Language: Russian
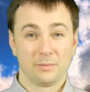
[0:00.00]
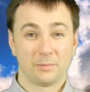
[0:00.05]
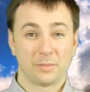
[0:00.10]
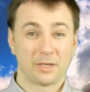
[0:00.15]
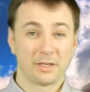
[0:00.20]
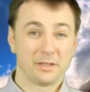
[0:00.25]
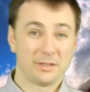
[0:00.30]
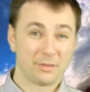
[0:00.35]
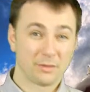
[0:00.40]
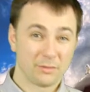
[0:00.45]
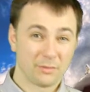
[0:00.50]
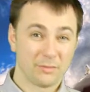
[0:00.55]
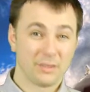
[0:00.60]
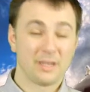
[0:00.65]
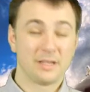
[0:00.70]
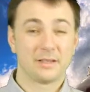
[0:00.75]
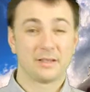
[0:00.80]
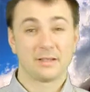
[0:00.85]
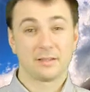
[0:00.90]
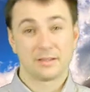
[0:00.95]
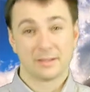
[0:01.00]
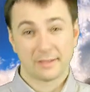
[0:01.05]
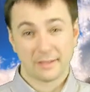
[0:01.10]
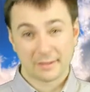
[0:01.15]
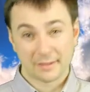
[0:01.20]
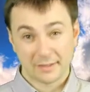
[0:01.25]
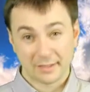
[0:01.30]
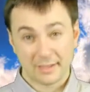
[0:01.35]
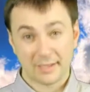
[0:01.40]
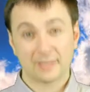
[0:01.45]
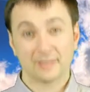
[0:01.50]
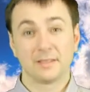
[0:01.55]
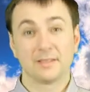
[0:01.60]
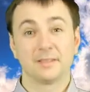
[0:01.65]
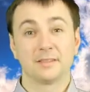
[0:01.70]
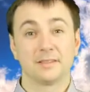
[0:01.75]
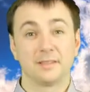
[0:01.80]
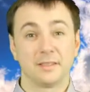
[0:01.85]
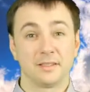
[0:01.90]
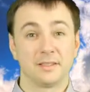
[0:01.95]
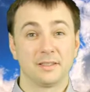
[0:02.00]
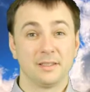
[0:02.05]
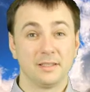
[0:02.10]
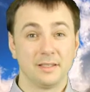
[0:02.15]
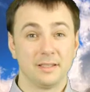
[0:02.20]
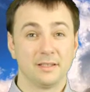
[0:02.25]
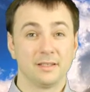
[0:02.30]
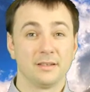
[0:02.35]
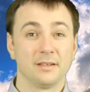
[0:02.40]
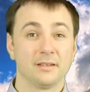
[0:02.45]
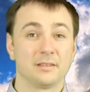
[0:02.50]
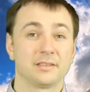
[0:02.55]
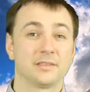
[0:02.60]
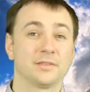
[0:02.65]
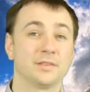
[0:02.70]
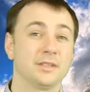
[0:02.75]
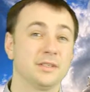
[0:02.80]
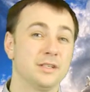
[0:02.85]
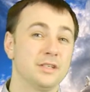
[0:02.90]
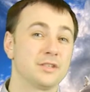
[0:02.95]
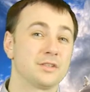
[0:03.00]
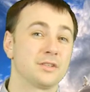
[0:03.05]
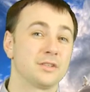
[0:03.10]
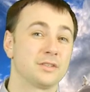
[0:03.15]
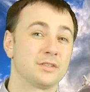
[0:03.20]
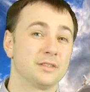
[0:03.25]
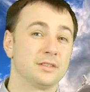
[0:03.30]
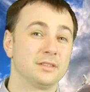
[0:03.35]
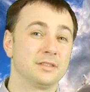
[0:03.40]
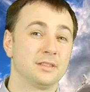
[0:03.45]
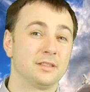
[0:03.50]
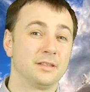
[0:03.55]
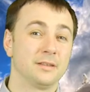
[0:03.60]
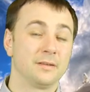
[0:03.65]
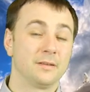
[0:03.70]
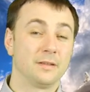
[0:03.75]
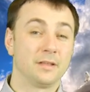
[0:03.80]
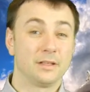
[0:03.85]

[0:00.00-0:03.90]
практиковать конкретные стихи своей личной жизни.